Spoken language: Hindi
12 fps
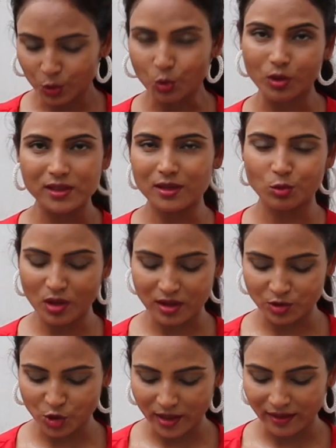थोड़ा सा उतना
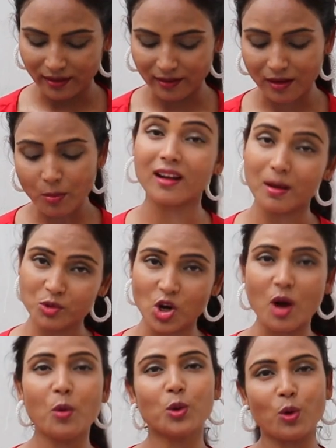अच्छा नहीं लगा अगर आप
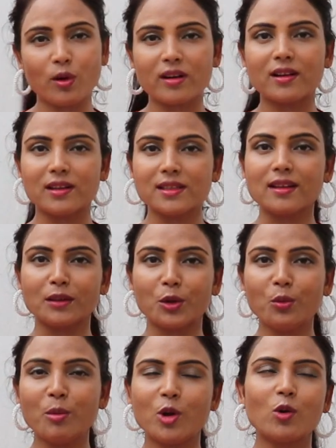चाहो तो ऑर्डर कर सकते
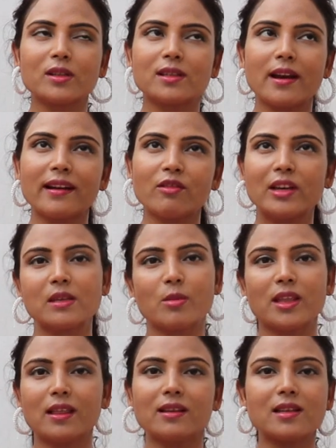हो बिकॉज नेट वैसे
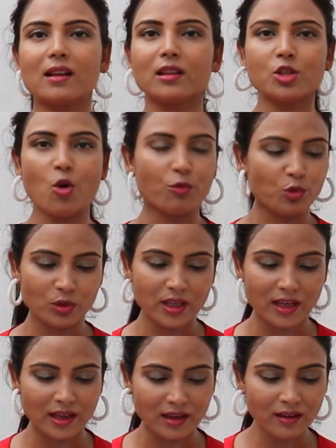भी इतने ज़्यादा सॉफ्ट
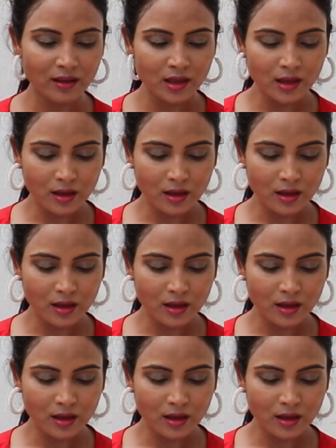होते नहीं हैं